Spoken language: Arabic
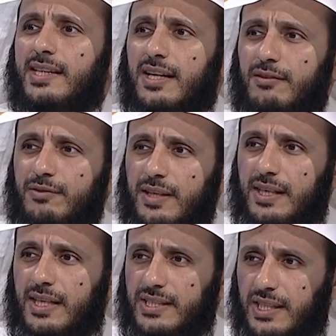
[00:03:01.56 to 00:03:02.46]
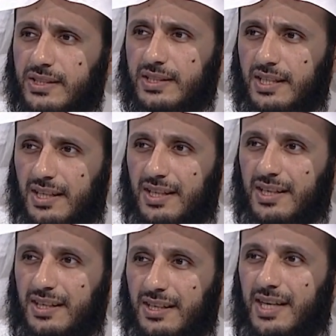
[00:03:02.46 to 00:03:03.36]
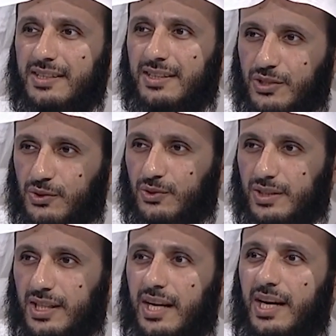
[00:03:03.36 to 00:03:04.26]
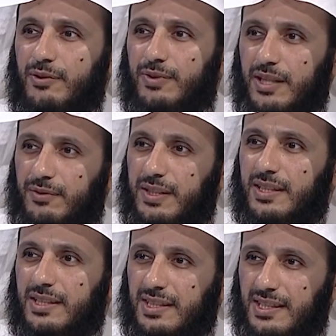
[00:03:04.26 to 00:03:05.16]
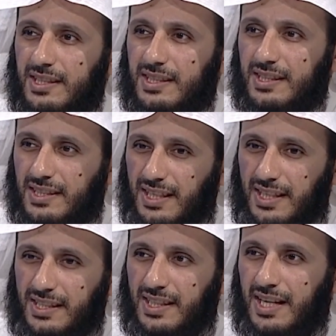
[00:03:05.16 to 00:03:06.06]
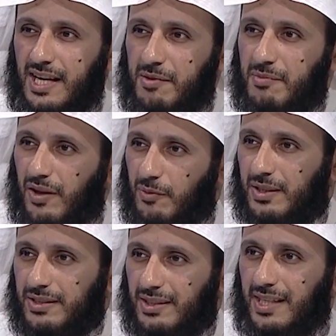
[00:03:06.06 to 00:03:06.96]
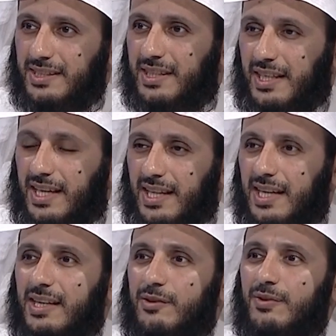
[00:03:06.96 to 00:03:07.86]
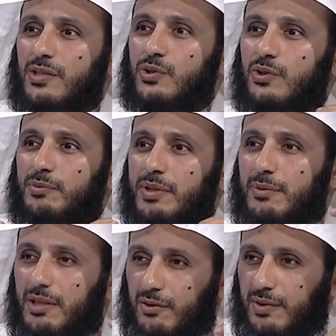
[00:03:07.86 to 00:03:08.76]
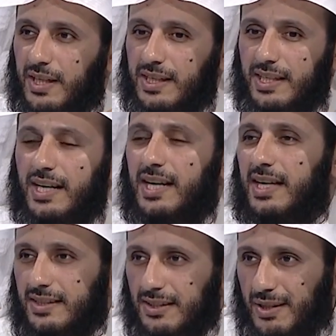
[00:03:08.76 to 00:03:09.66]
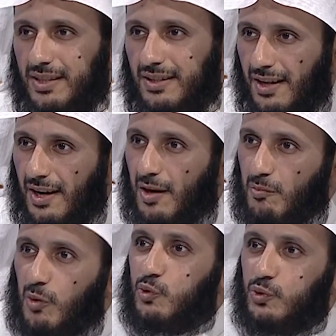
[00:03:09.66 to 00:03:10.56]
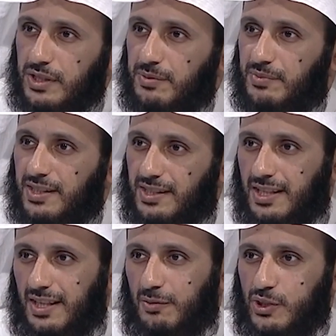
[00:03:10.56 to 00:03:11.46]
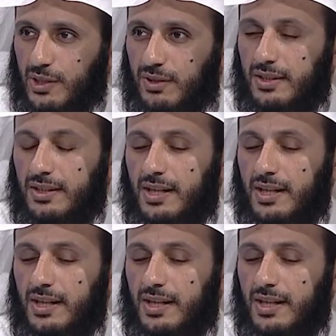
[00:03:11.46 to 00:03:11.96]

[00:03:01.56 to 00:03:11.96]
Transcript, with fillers: ترى فيه نشاز عدل الصوت الحرف هذا فيه آه، يعني ما ضبط عدل كذا ارفع الصوت بالطبقه الفلانيه آه، طبعا موجودين بهذا المستوى